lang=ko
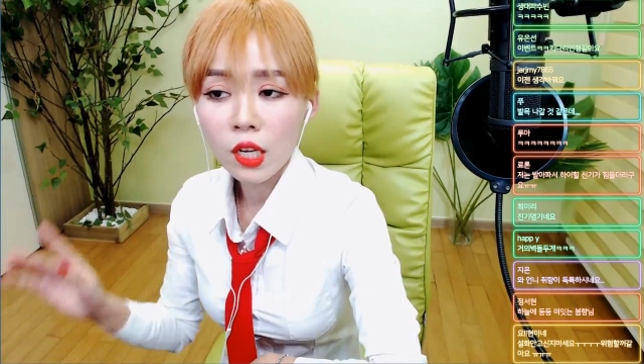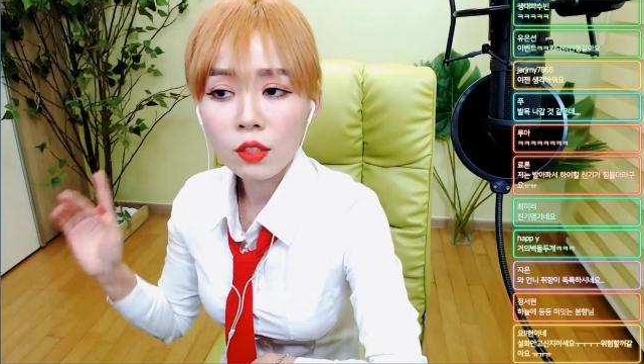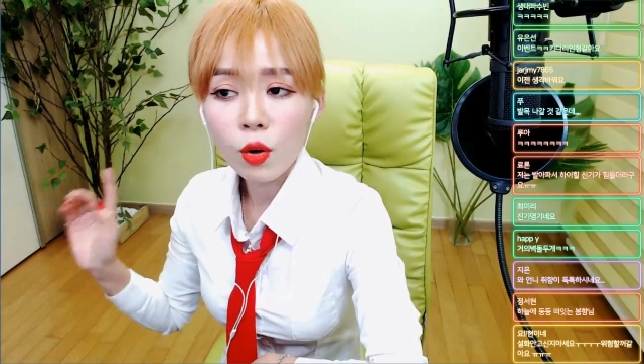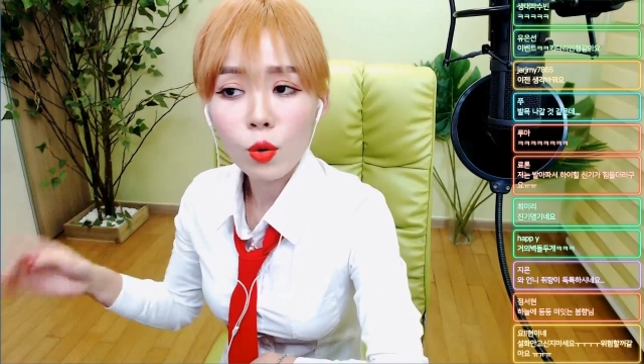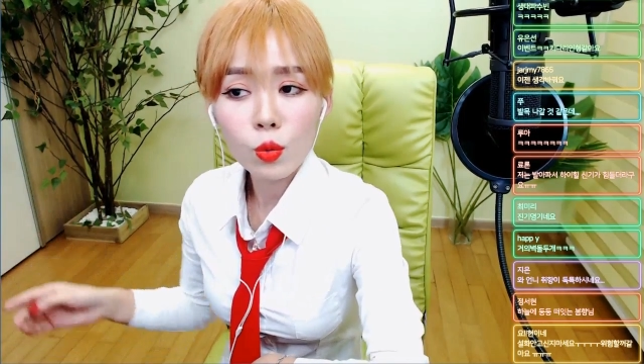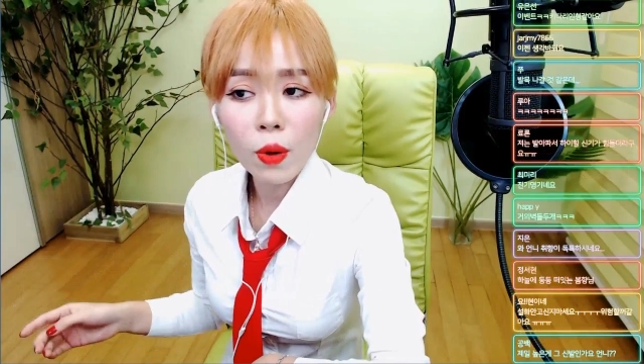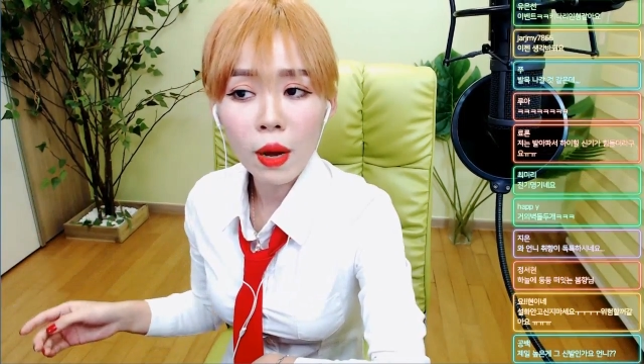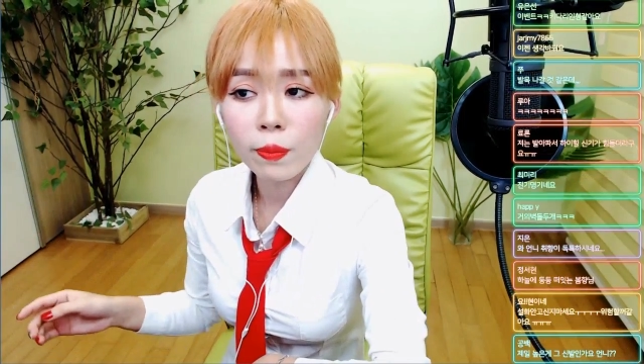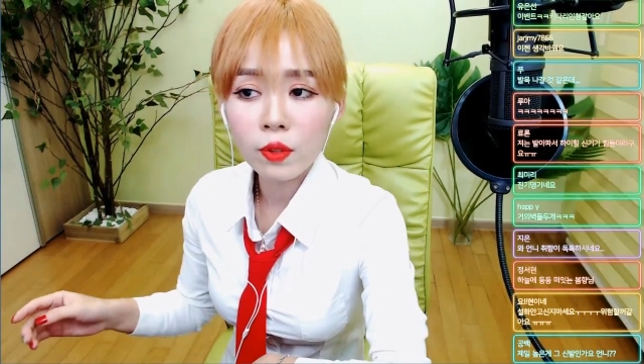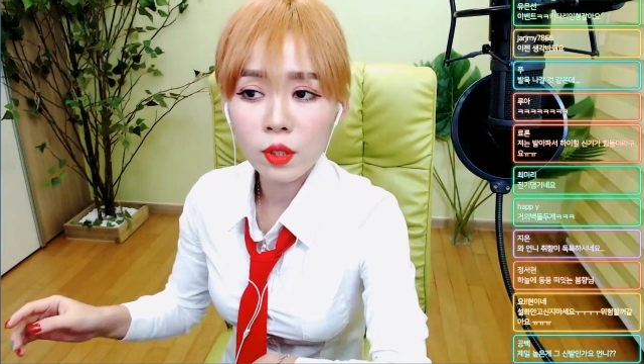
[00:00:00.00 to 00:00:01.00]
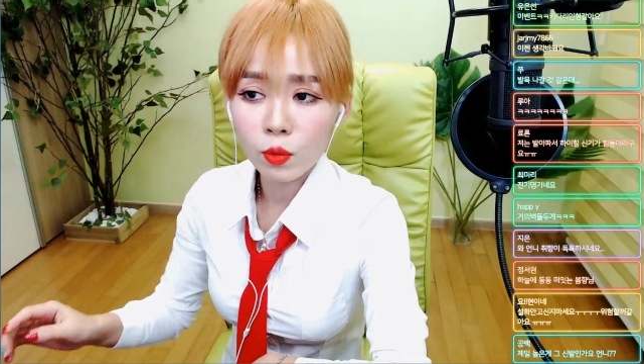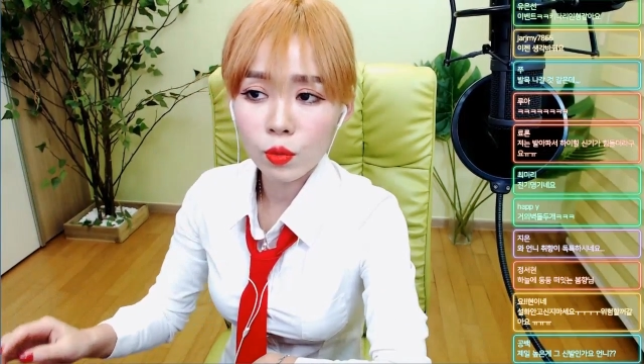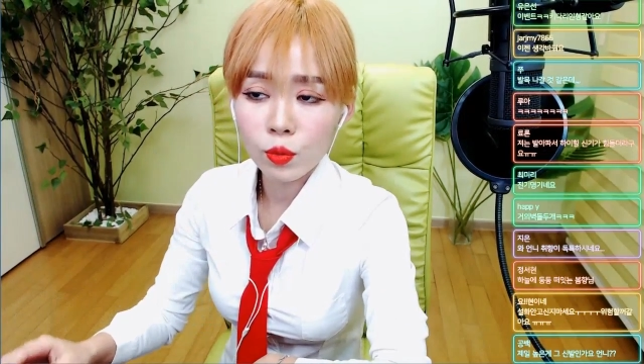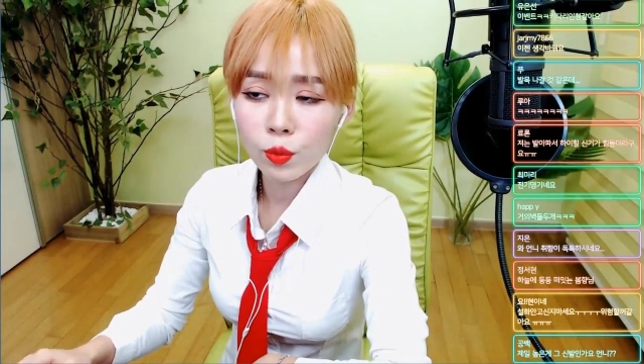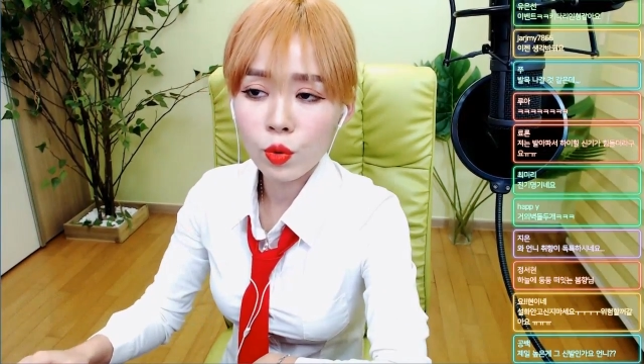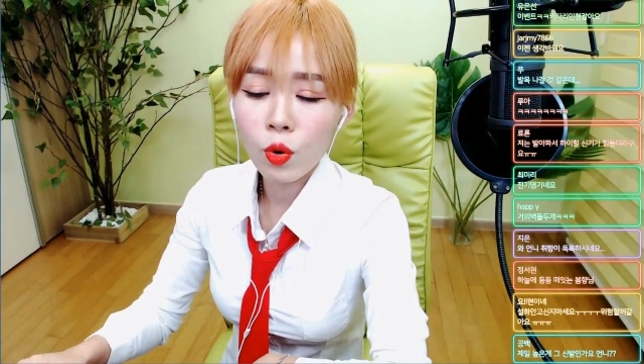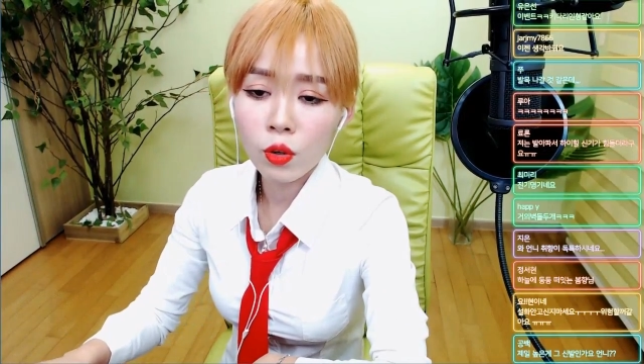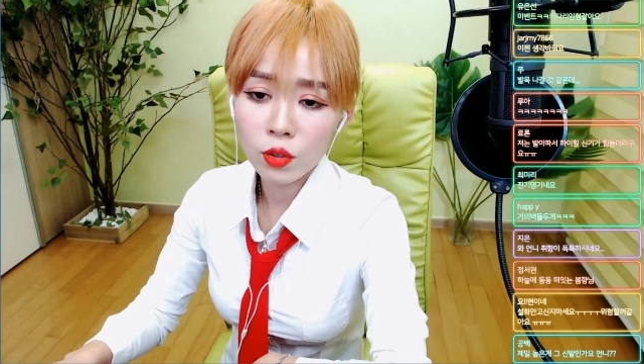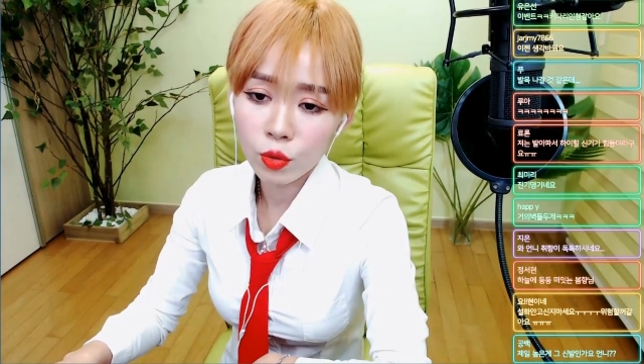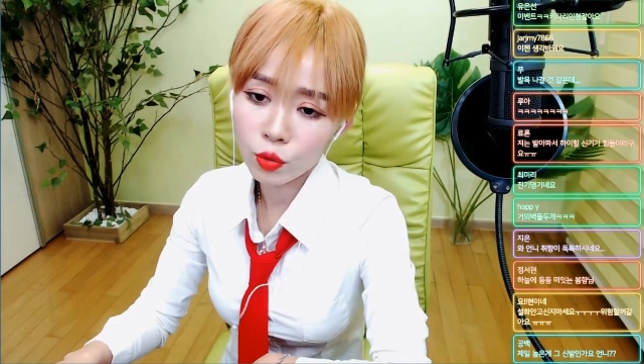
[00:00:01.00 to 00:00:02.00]
저거는 좀 아프더라고
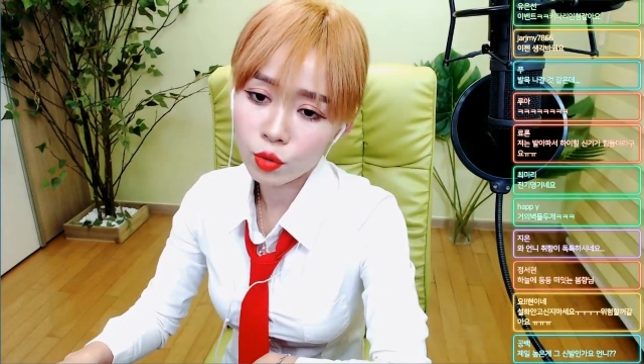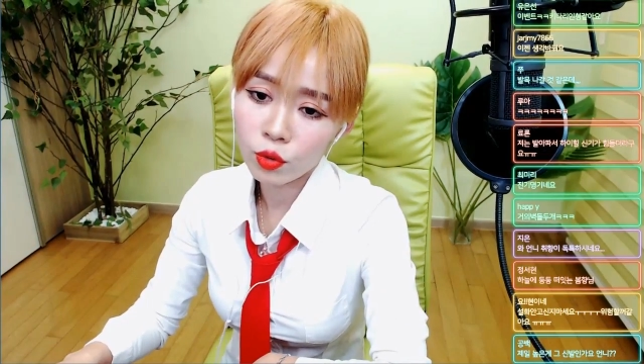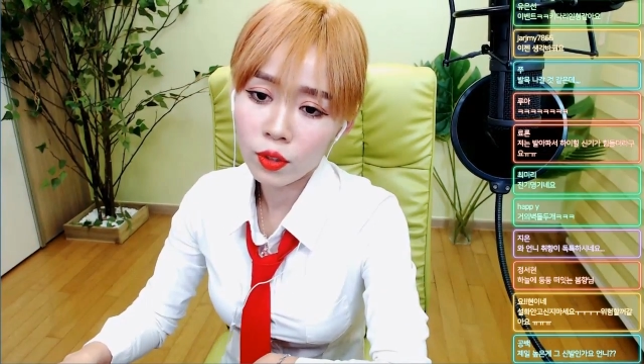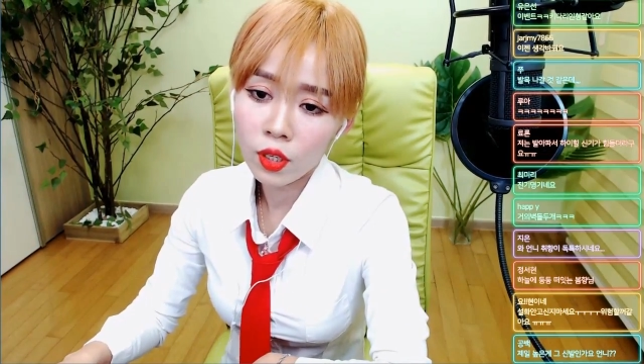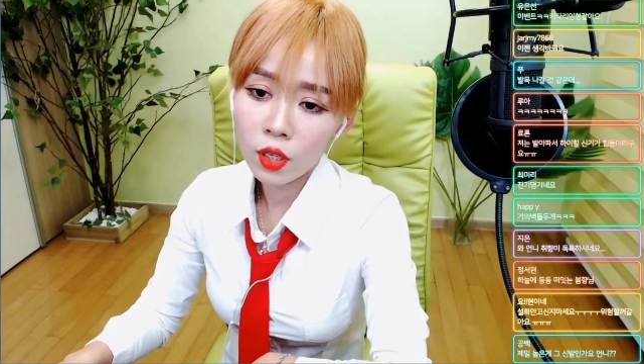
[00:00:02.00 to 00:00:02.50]
무거워가지고